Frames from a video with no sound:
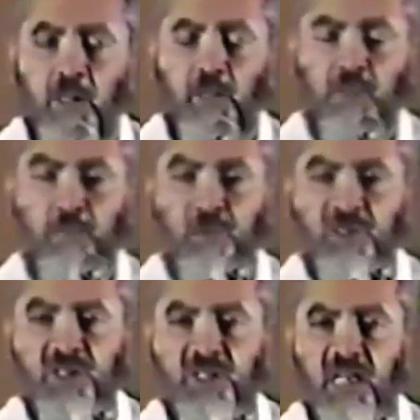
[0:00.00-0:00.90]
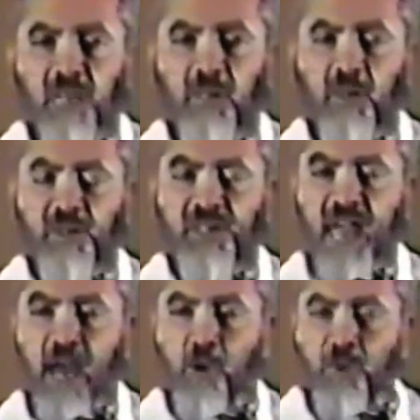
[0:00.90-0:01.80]
потому что арабы в
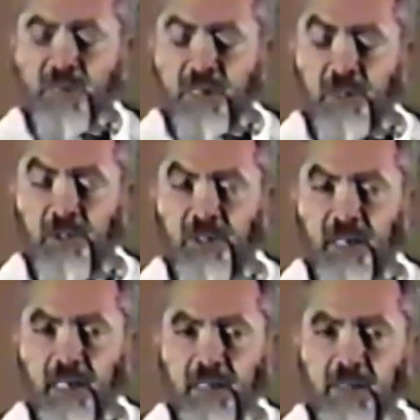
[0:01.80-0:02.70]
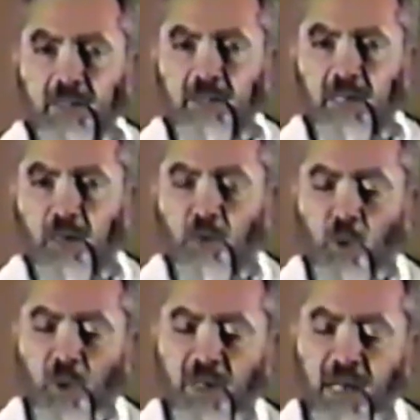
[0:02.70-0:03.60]
Израиле размножаются в
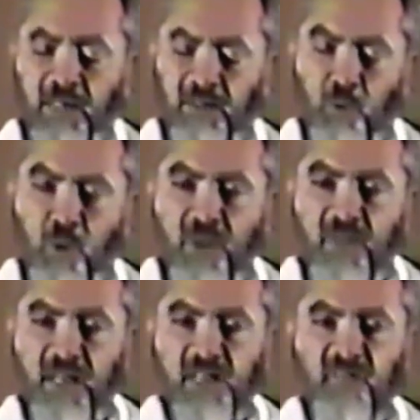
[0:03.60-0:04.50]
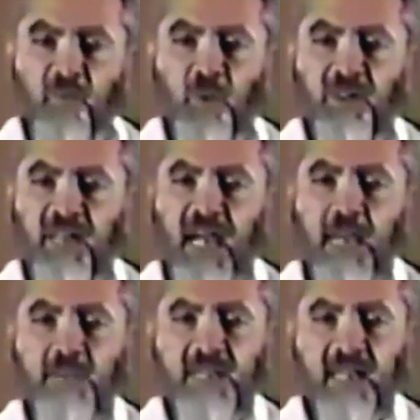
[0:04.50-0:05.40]
четыре раза быстрее, чем
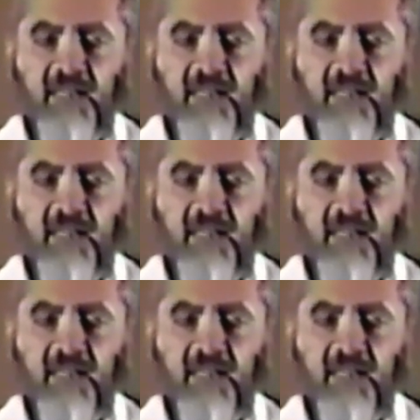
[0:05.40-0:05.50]
евреи.